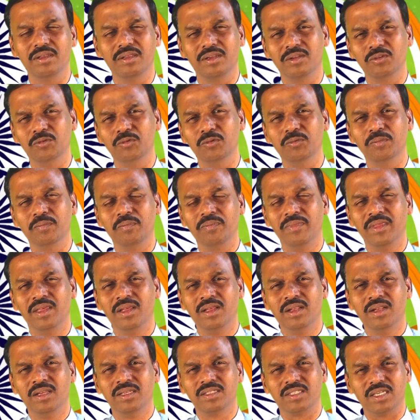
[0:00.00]
பிடியிலிருந்தும்
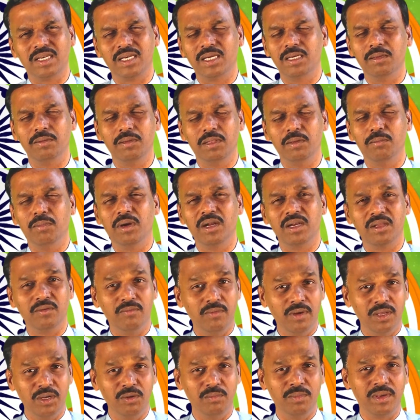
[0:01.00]
விதமான
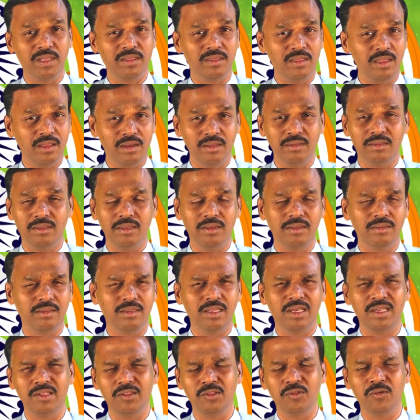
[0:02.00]
வறுமை
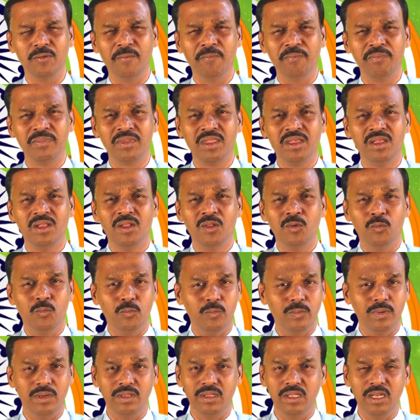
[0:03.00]
தரித்திரத்திலிருந்தும்
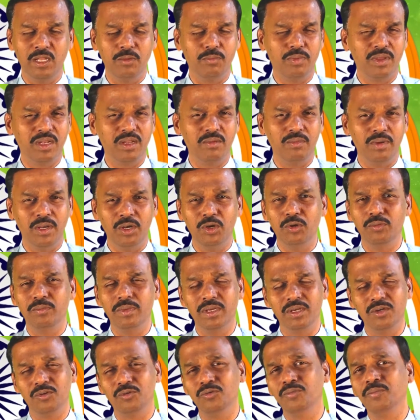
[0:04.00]
விடுதலை பெற
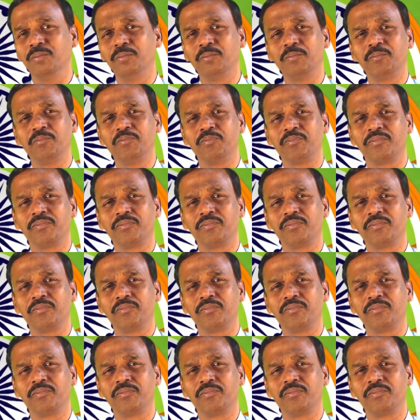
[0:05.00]
வேண்டும் என்றும்